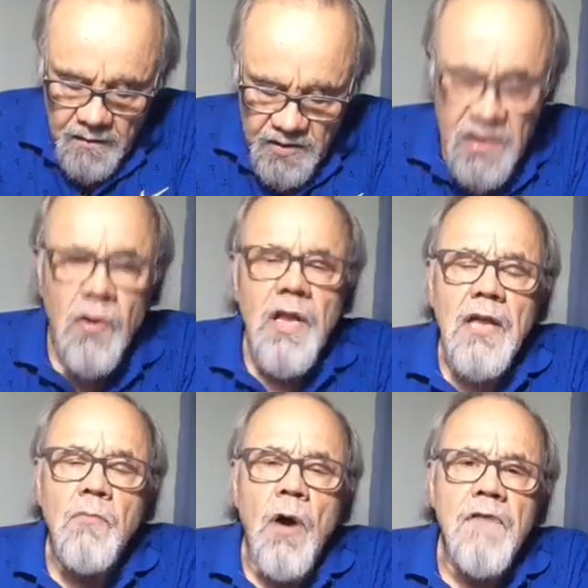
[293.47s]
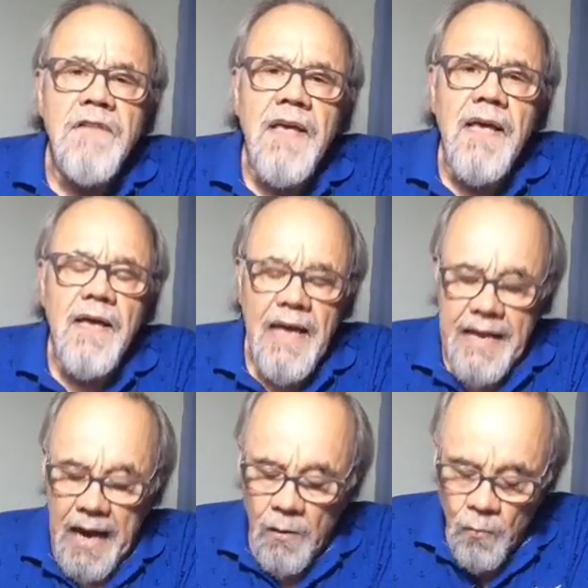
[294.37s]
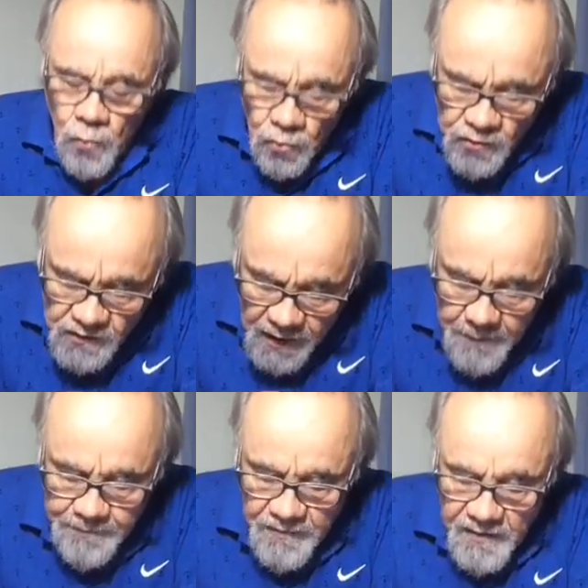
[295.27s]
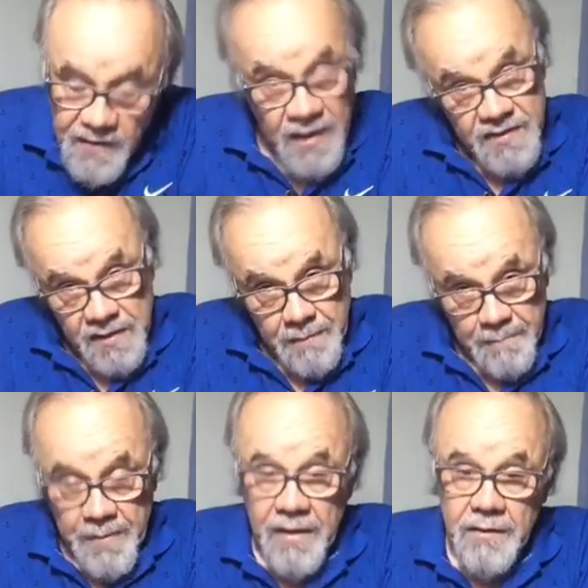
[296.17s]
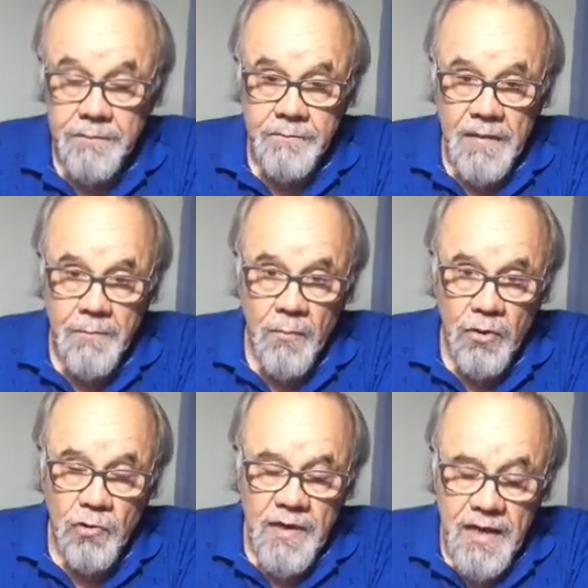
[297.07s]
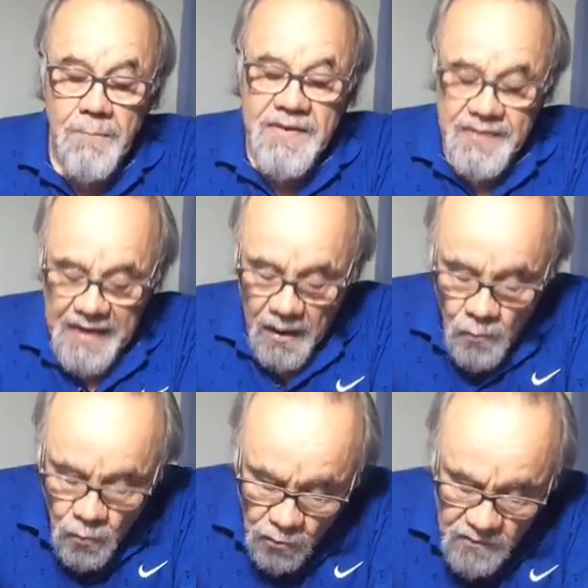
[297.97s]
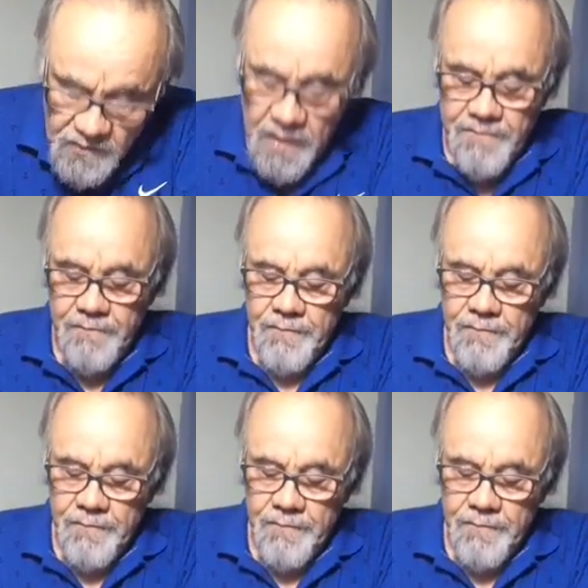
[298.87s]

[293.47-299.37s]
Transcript: Diz Leonardo Boff que ele acusa, e esse é papel da promotoria, mas ele acusa,